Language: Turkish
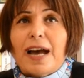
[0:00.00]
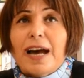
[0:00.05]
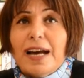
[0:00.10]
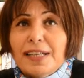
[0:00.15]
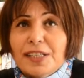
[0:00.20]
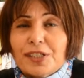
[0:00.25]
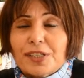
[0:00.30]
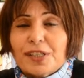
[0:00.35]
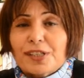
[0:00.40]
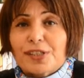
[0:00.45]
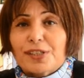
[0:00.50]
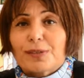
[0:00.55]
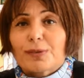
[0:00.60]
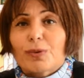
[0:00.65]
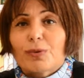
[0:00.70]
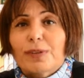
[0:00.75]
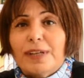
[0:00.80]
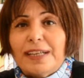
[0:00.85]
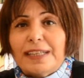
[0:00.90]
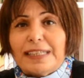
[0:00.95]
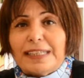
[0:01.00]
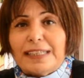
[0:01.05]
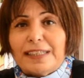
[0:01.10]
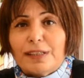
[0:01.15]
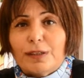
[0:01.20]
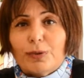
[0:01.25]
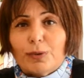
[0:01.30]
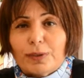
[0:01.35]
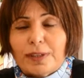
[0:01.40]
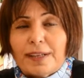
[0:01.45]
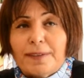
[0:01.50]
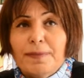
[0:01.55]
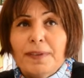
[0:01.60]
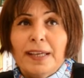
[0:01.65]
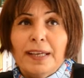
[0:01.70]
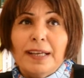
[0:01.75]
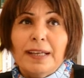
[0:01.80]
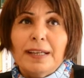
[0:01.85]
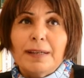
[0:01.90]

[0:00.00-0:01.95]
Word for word: her çeşit olayla ilgili olan